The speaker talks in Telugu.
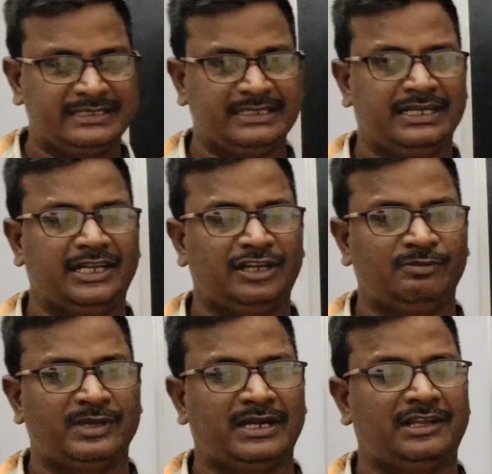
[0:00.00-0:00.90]
గ్యాస్
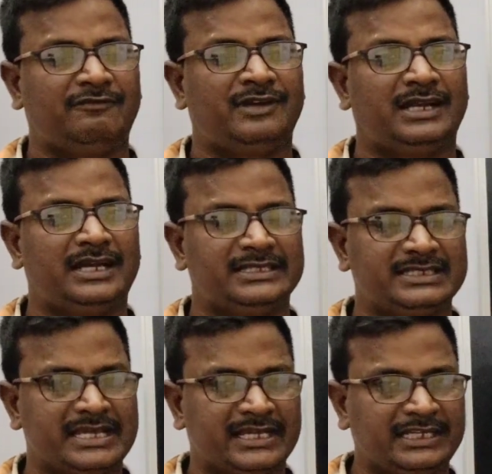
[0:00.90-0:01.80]
సిలిండర్లు పేలడం వల్ల
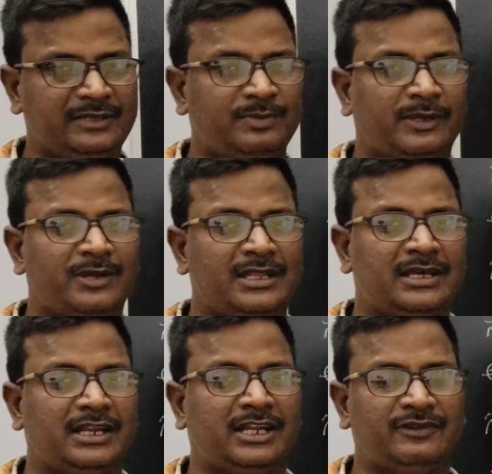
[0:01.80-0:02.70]
ఈ అగ్ని
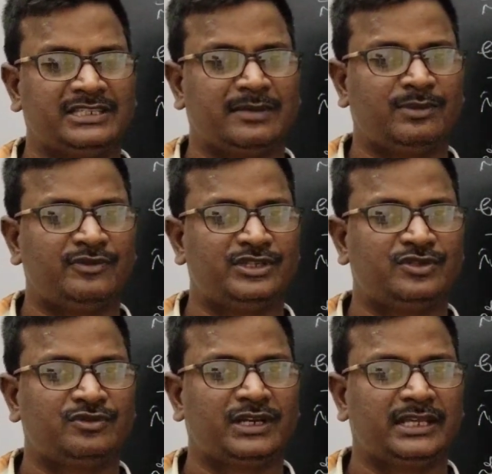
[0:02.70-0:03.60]
ప్రమాదాలు అనేవి
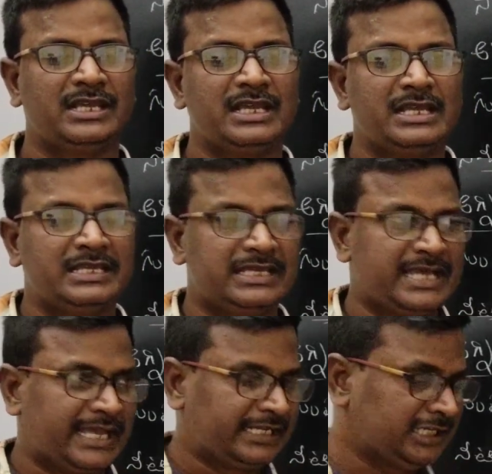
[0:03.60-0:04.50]
సంభవిస్తూ ఉన్నాయి
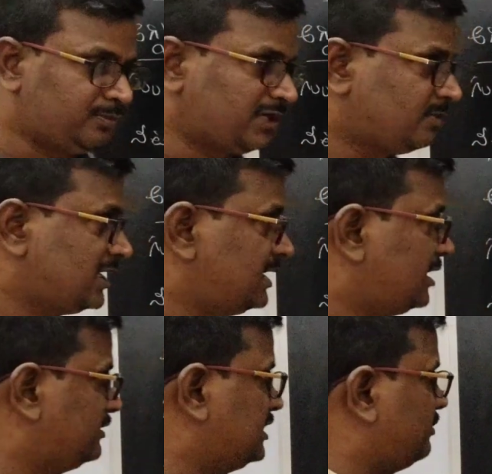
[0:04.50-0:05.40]
ఈ అగ్ని
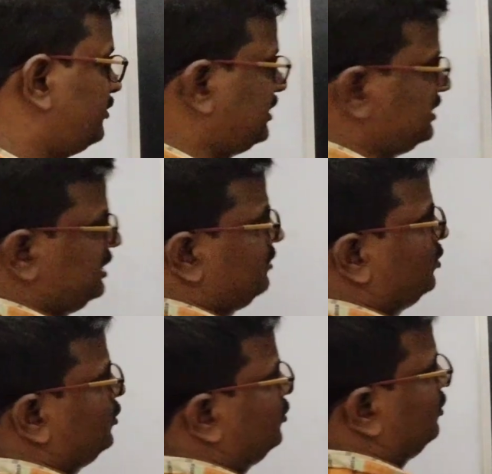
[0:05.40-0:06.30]
ప్రమాదాలు
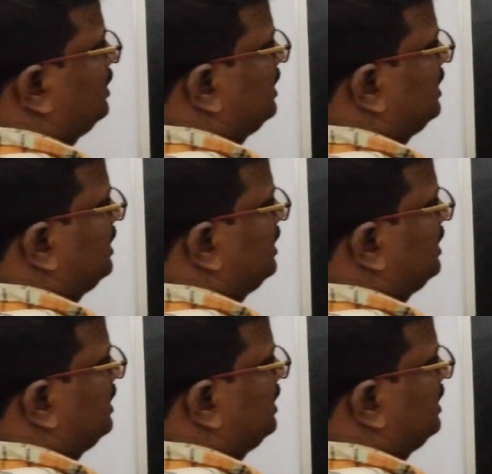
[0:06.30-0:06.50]
సంభవించినప్పుడు